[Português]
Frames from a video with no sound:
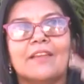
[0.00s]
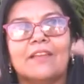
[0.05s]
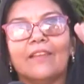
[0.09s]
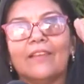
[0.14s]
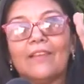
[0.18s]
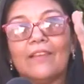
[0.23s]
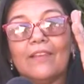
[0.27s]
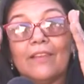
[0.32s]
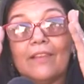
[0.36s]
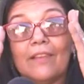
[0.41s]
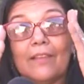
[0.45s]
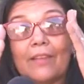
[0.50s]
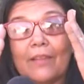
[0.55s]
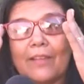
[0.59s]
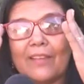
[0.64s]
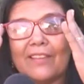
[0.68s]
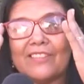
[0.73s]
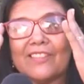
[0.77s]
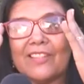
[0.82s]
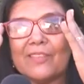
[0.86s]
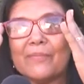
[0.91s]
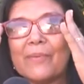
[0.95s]
E
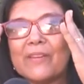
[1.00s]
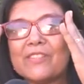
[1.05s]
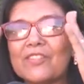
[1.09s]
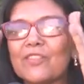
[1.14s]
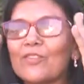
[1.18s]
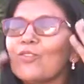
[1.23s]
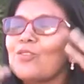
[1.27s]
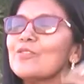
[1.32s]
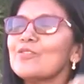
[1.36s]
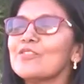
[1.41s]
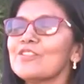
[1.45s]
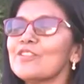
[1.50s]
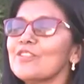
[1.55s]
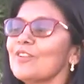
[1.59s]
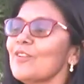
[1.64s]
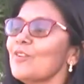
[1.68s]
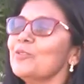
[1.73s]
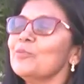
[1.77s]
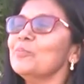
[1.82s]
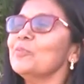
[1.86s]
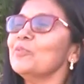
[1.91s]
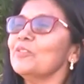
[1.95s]
já imaginou se
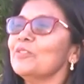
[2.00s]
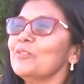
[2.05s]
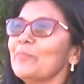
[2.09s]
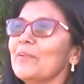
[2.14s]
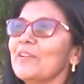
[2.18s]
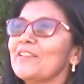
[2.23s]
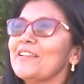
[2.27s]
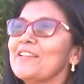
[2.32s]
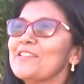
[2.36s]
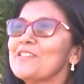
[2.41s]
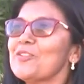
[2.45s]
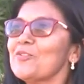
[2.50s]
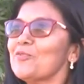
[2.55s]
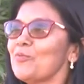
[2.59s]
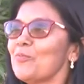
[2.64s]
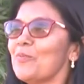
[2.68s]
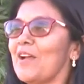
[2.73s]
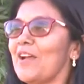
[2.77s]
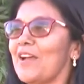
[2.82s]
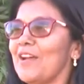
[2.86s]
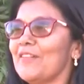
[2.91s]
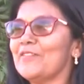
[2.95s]
todo mundo plantasse
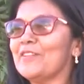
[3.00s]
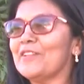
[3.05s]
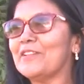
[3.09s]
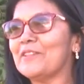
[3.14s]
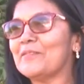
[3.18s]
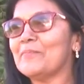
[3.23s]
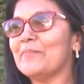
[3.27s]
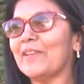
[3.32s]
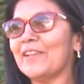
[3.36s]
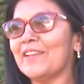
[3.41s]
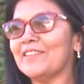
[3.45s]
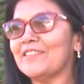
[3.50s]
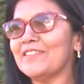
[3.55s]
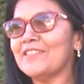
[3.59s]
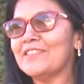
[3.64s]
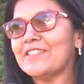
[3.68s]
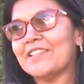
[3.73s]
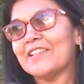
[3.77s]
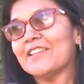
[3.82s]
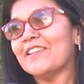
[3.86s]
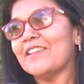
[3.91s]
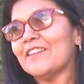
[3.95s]
uma árvore?
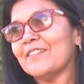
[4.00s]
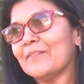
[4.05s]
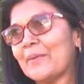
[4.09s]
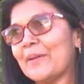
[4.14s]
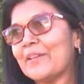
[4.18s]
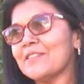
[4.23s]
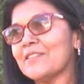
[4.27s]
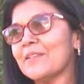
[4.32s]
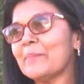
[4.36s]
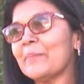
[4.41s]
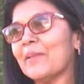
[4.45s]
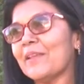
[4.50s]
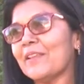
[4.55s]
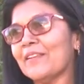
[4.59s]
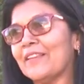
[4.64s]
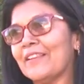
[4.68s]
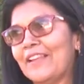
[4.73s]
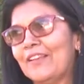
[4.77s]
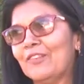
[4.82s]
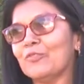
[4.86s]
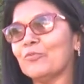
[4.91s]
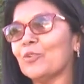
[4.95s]
Imperatriz seria mais
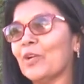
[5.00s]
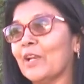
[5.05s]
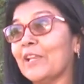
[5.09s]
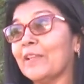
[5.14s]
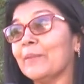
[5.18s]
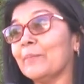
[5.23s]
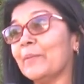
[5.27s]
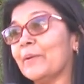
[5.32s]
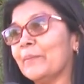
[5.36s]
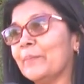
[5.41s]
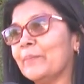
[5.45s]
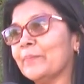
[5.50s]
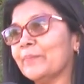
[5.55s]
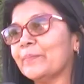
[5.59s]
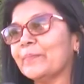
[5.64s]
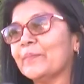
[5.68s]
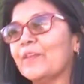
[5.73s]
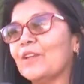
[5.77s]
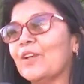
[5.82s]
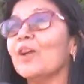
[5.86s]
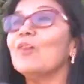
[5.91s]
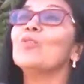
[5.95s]
amena, né? O clima.
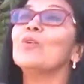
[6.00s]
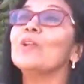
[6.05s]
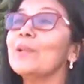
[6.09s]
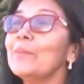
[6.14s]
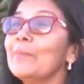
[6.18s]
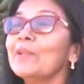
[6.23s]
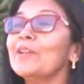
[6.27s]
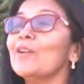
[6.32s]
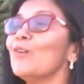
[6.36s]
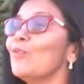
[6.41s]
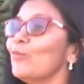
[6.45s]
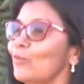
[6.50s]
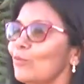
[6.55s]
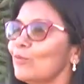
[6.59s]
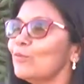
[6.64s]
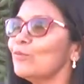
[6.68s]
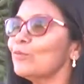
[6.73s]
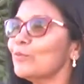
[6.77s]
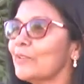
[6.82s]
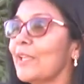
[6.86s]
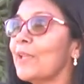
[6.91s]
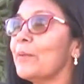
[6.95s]
O clima não,
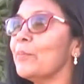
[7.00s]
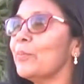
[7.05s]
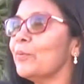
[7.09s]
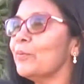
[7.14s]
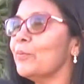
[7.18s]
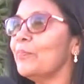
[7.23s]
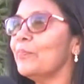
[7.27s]
o tempo.